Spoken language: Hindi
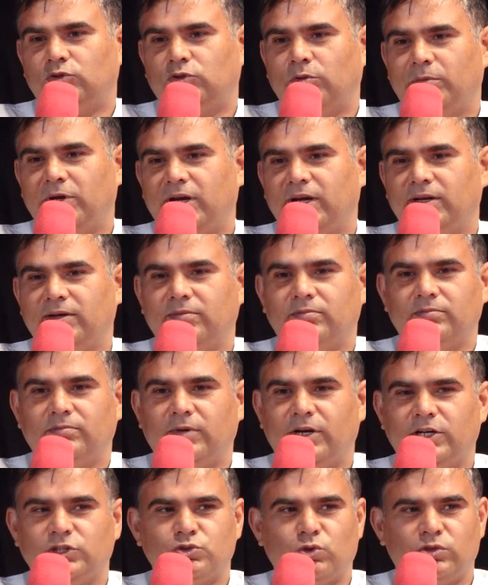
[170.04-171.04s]
तो मैं
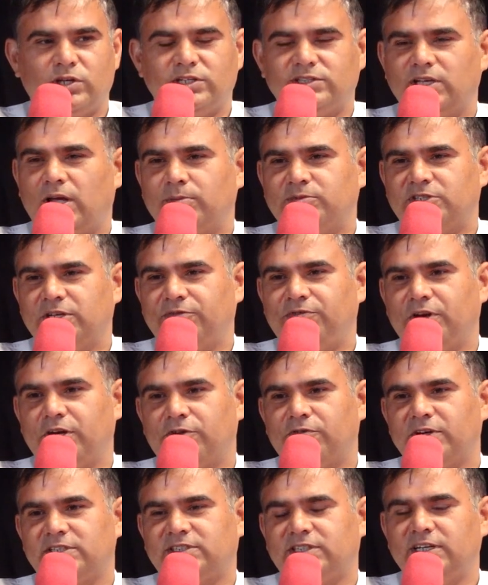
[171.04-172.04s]
मैंने चौधरी साहब से
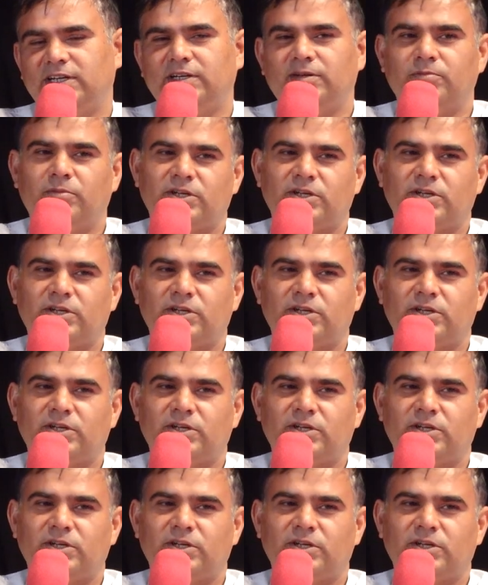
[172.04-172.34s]
रिक्वेस्ट की